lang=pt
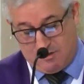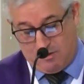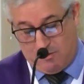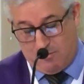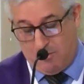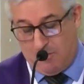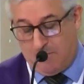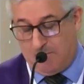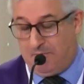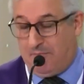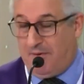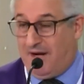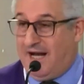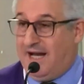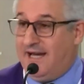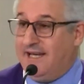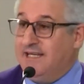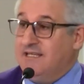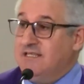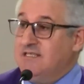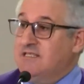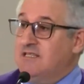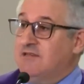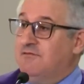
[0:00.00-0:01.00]
como
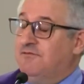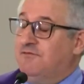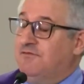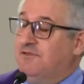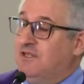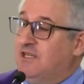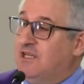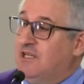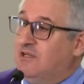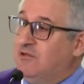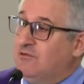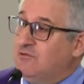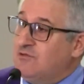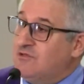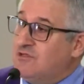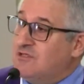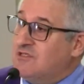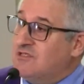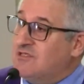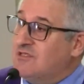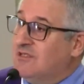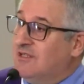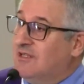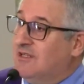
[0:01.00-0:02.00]
pais e
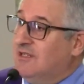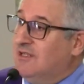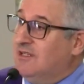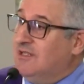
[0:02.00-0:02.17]
filhos,